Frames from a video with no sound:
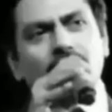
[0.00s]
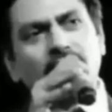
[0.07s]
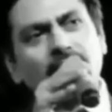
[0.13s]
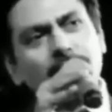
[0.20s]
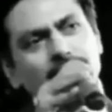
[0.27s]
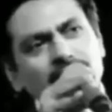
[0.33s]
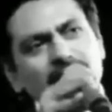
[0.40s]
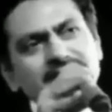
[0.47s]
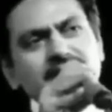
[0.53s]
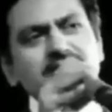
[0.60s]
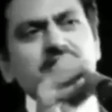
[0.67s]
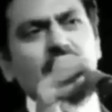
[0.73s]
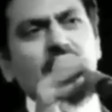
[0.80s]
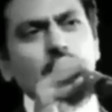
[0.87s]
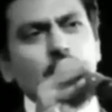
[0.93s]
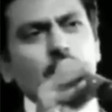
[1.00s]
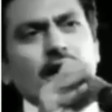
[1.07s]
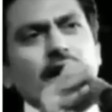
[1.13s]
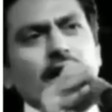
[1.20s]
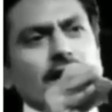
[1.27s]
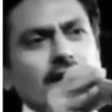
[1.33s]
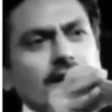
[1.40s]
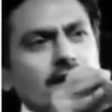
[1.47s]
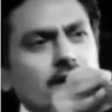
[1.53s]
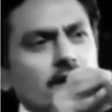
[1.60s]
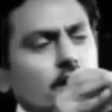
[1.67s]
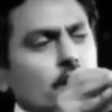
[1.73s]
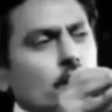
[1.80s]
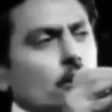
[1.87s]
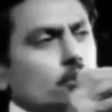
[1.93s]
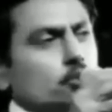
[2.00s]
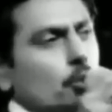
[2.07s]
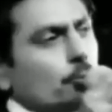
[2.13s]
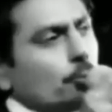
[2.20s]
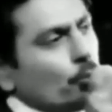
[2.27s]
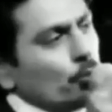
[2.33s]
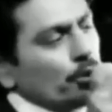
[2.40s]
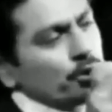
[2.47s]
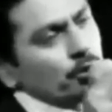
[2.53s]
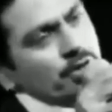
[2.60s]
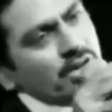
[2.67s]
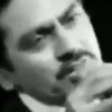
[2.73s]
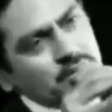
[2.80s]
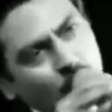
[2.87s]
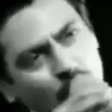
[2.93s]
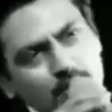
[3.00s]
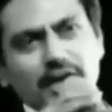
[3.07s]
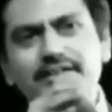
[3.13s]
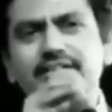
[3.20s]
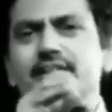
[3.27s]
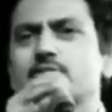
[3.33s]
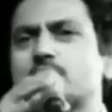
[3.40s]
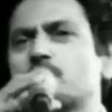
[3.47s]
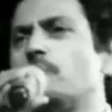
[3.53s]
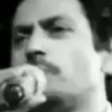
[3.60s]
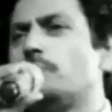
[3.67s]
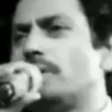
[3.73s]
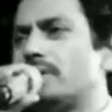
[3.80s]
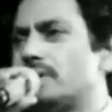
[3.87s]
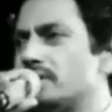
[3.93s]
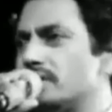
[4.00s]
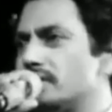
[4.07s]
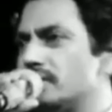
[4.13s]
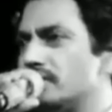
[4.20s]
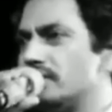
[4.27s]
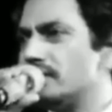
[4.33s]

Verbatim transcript: अगर आप दिल से चाह लो ना तो पूरी दुनिया झुक जाती है उसके ऊपर